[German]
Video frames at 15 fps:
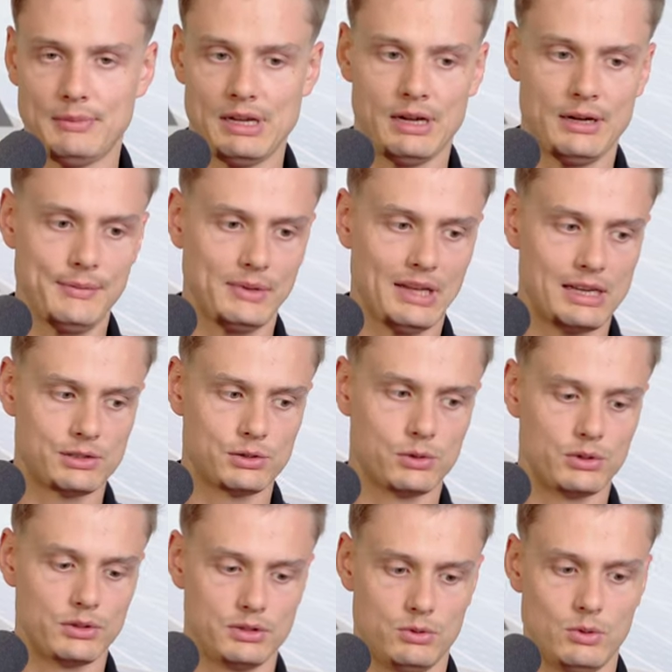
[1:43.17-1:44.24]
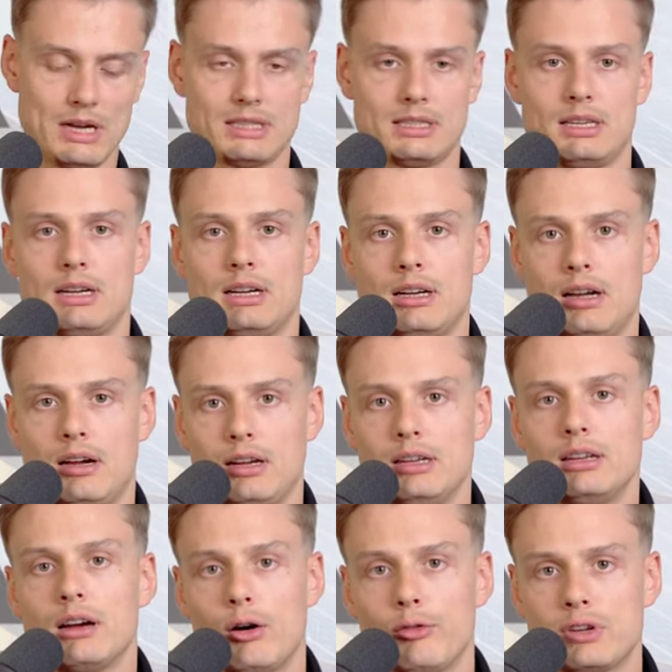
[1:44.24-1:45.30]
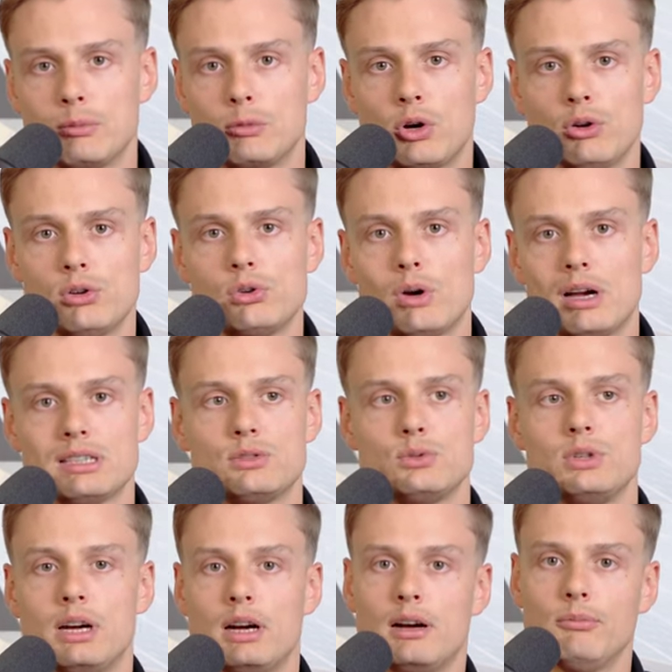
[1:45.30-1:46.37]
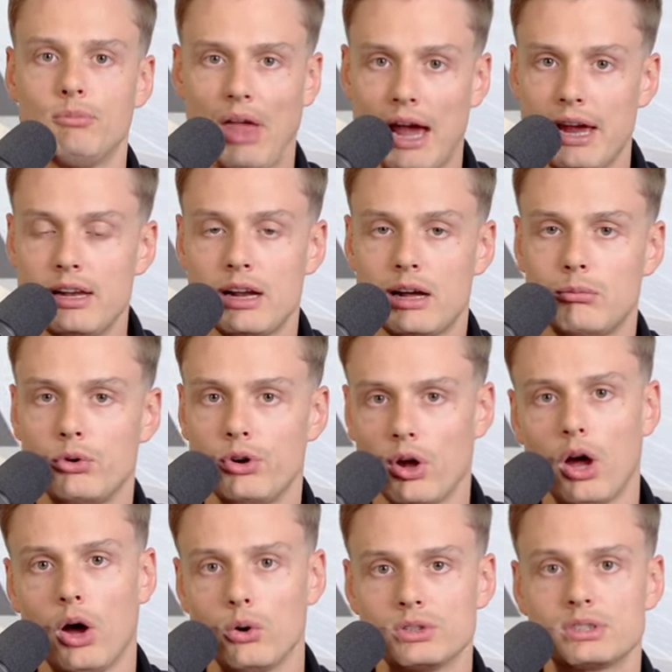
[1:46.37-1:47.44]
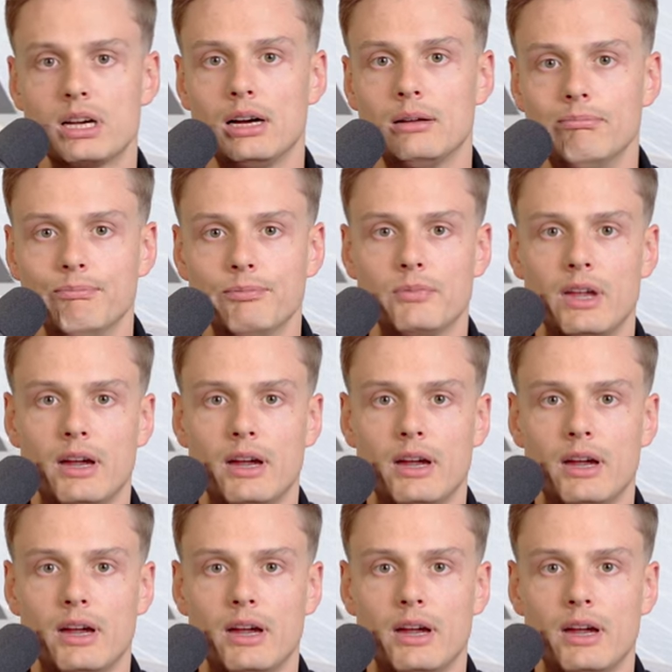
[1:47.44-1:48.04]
Ja, also du hast ja in, auf deinem Konto hast du ja Einnahmen und auch Ausgaben.